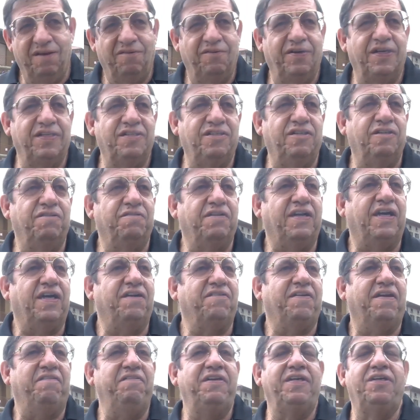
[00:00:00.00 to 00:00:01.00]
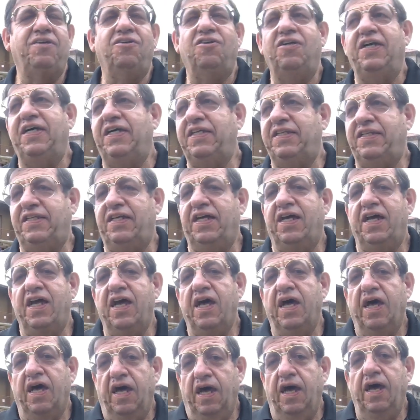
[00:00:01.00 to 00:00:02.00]
questo fra, fra virgolette,
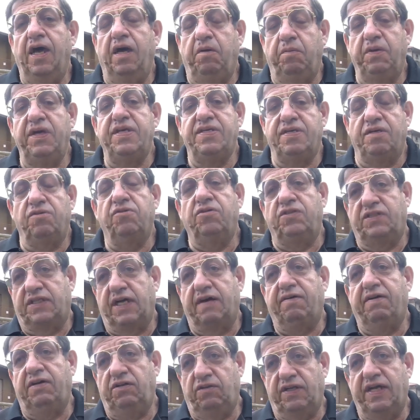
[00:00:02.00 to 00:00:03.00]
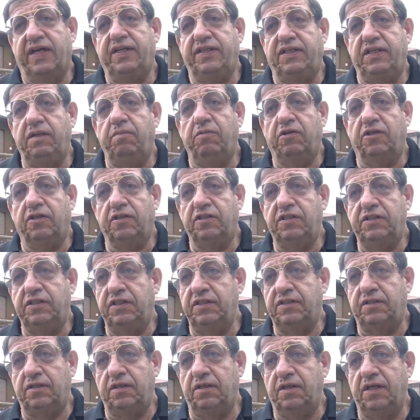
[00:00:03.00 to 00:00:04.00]
eh, qui si contavano tanti morti,
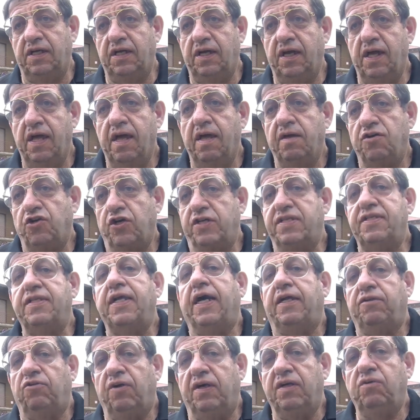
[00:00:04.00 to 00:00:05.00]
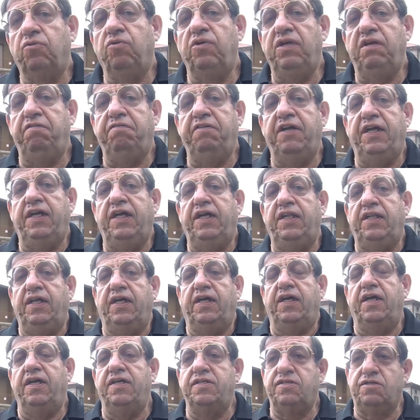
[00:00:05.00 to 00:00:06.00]
insomma. C'è stato alcuni
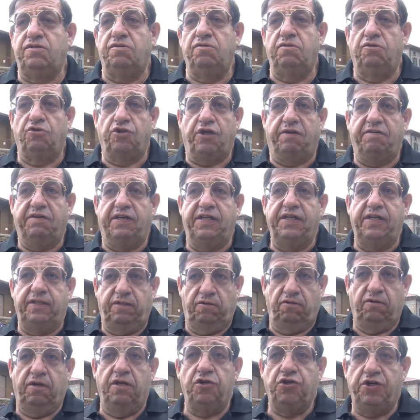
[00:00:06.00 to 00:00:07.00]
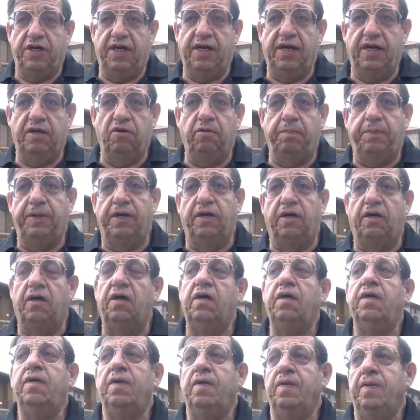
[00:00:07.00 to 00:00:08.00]
feriti che nessuno ci aveva detto che c'erano, però
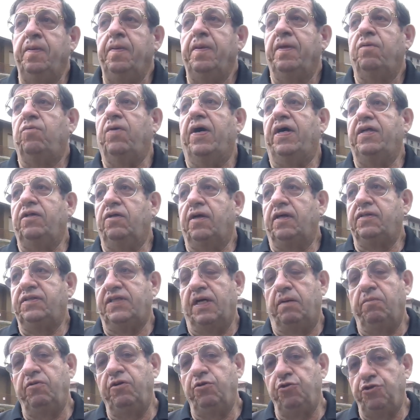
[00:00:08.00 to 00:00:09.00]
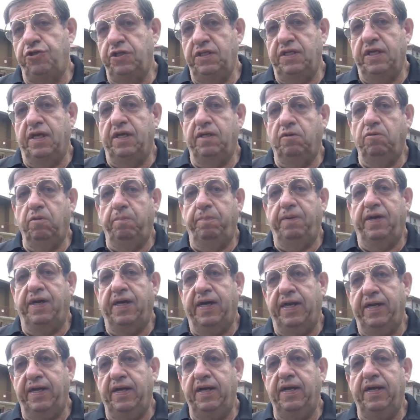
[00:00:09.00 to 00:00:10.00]
quando siamo riusciti a
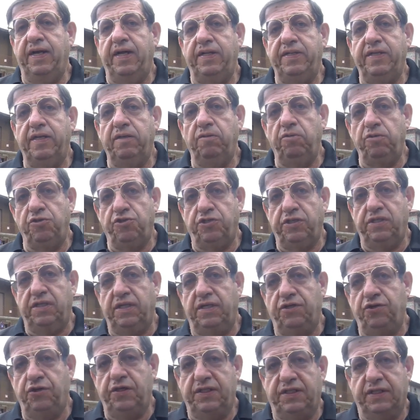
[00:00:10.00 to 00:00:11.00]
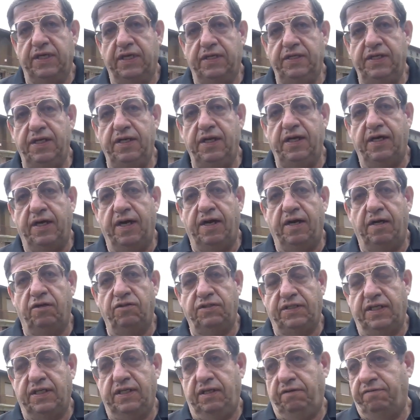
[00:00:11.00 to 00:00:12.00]
recuperare le denunce dei cittadini che erano
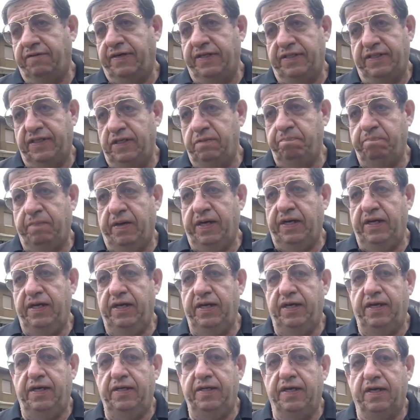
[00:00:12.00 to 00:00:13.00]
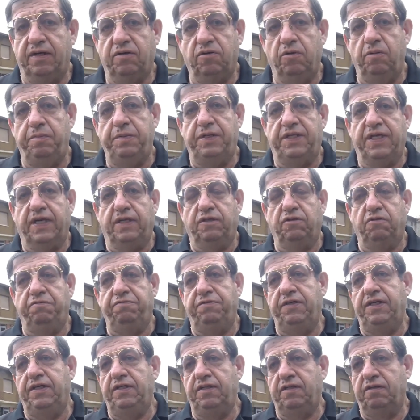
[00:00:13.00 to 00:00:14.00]
state fatte sparire dal comitato
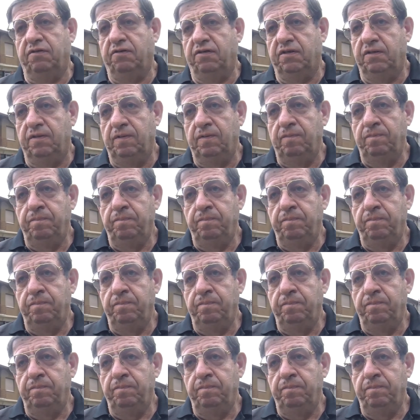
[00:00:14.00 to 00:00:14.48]
finto